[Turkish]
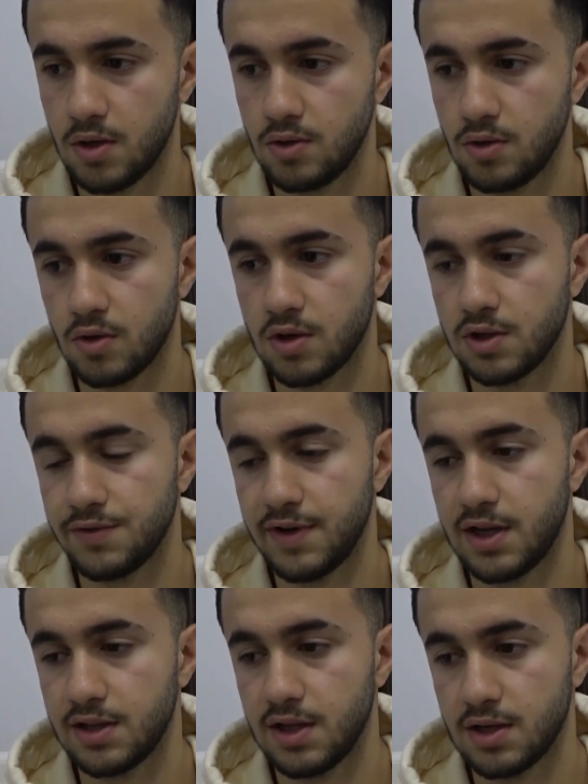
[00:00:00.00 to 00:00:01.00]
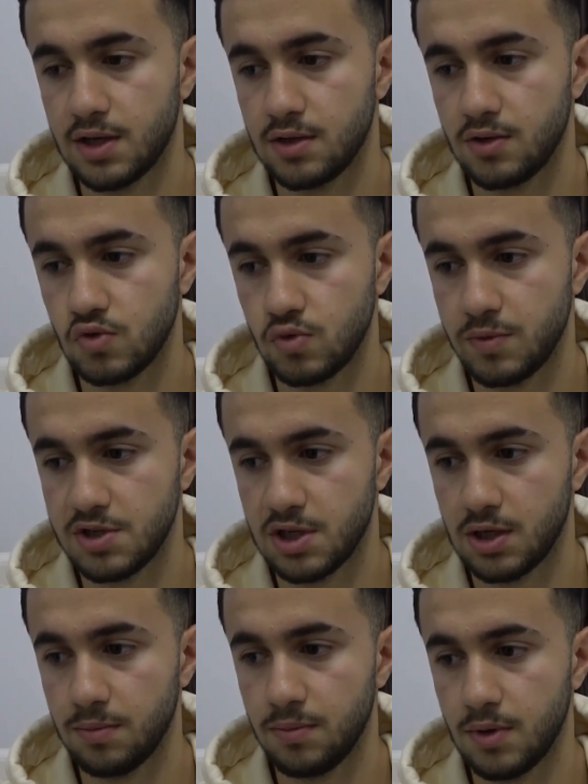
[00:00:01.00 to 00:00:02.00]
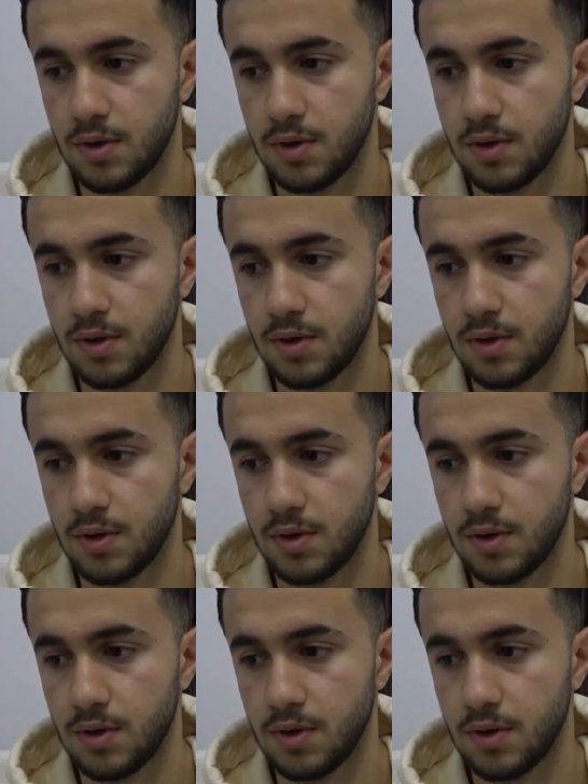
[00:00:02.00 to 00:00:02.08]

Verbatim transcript: yorganı falan tekrardan üstüme çekip